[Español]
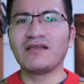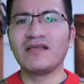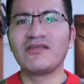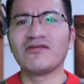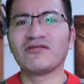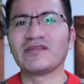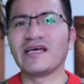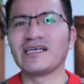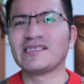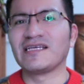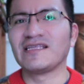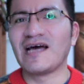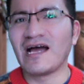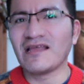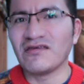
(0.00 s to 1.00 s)
cariño, te
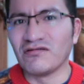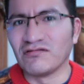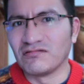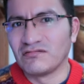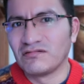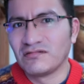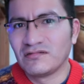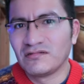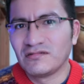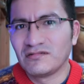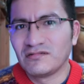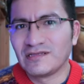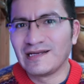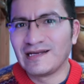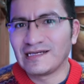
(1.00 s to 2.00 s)
hace daño,
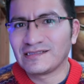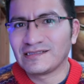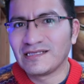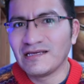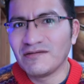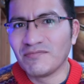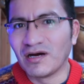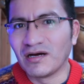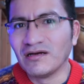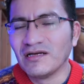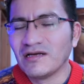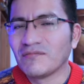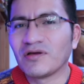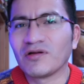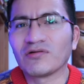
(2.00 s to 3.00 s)
te lastima,
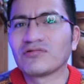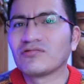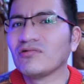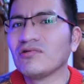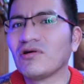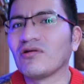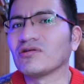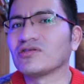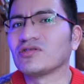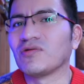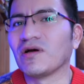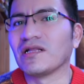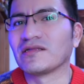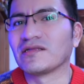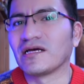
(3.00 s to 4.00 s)
pero tú no lo
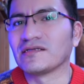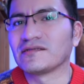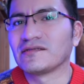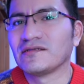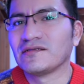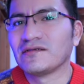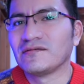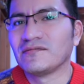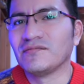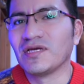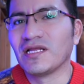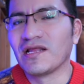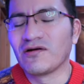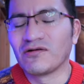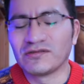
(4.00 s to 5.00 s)
sueltas,
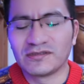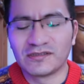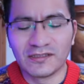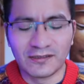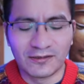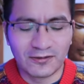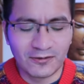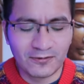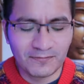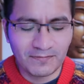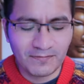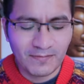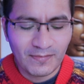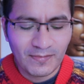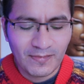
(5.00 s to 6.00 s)
mi leoncito.